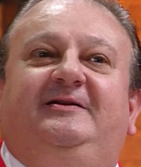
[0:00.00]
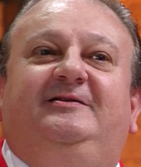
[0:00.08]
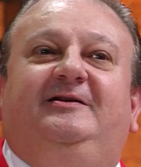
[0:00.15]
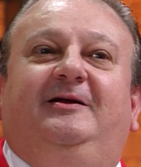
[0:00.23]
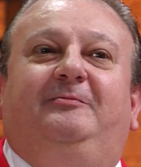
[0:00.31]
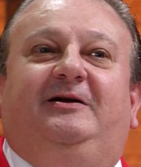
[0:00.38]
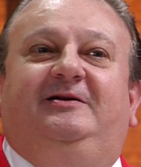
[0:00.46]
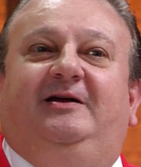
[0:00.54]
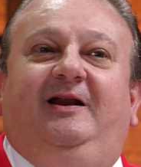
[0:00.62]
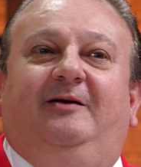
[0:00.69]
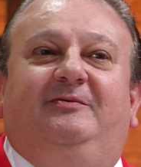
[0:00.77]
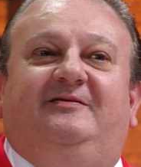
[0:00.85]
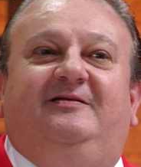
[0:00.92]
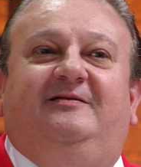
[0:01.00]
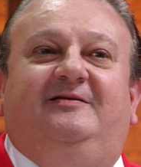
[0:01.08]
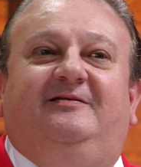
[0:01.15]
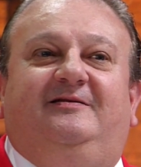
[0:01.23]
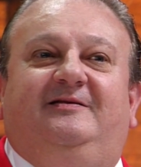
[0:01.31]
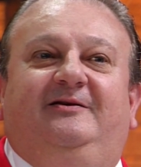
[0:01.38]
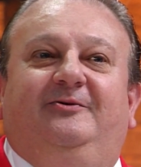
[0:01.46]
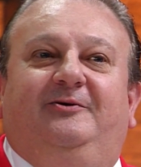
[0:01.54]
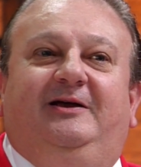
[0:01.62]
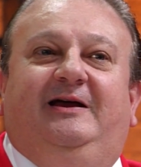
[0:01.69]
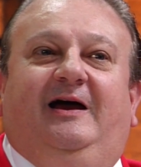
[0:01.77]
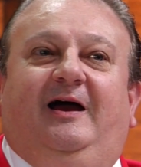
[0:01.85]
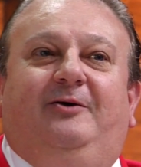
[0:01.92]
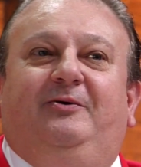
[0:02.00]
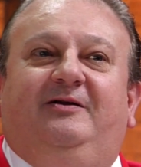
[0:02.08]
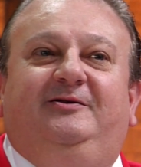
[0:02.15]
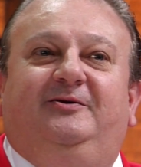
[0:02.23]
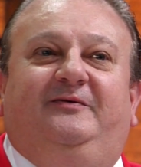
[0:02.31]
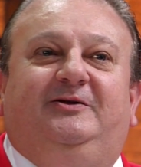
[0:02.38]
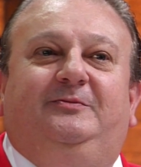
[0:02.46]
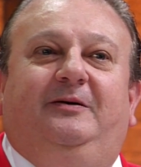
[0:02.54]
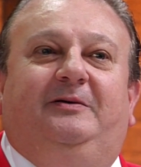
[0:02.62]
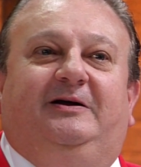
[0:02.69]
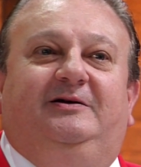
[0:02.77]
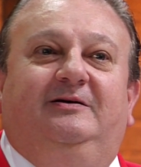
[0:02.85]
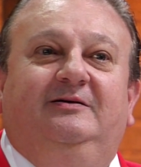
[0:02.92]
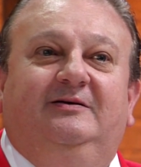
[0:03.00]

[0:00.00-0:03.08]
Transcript: dentro da banheira, mas se, se não liga a água, você não vai tomar banho.